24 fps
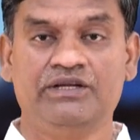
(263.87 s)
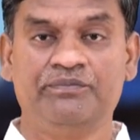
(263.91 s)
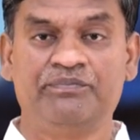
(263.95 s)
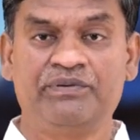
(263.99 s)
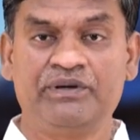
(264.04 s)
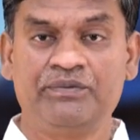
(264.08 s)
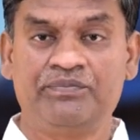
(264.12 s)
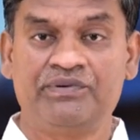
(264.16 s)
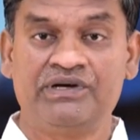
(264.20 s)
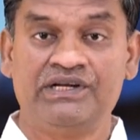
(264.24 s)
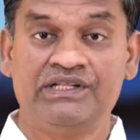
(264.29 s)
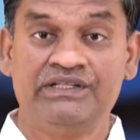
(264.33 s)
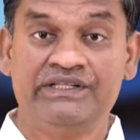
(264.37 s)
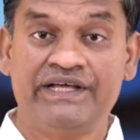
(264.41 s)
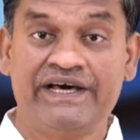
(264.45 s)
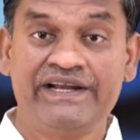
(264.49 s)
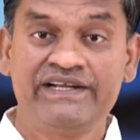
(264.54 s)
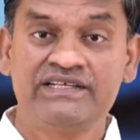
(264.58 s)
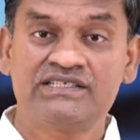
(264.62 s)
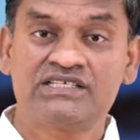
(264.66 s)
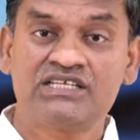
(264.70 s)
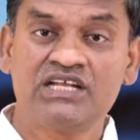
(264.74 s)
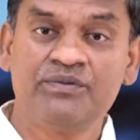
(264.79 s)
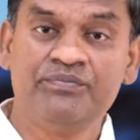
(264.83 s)
இப்படிப்பட்ட
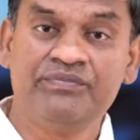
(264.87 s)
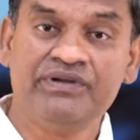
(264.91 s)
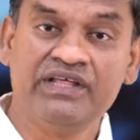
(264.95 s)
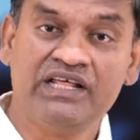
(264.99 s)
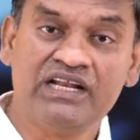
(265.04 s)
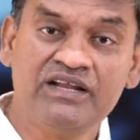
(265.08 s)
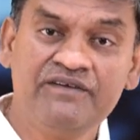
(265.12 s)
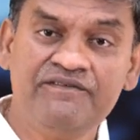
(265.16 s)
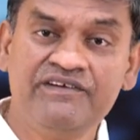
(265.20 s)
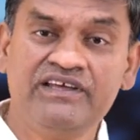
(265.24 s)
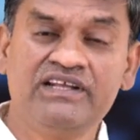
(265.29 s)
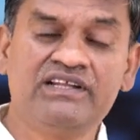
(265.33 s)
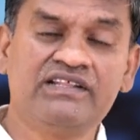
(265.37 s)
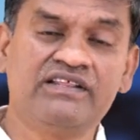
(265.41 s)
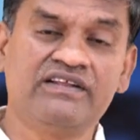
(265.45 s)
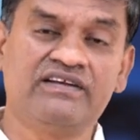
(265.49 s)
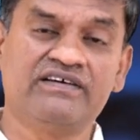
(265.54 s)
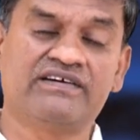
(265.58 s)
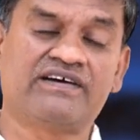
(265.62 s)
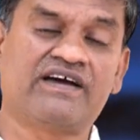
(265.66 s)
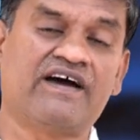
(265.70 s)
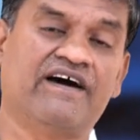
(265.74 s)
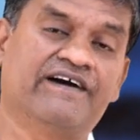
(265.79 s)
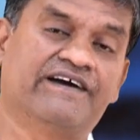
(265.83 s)
தரிசனம்
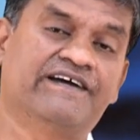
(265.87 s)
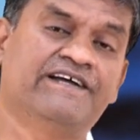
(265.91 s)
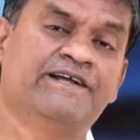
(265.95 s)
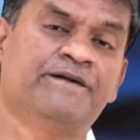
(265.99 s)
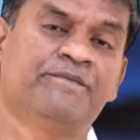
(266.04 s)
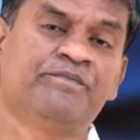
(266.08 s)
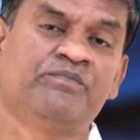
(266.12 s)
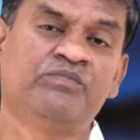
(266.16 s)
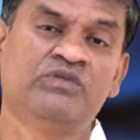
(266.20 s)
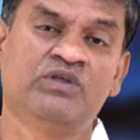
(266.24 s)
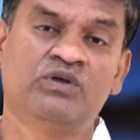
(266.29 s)
நிறைவேறுதலுக்காக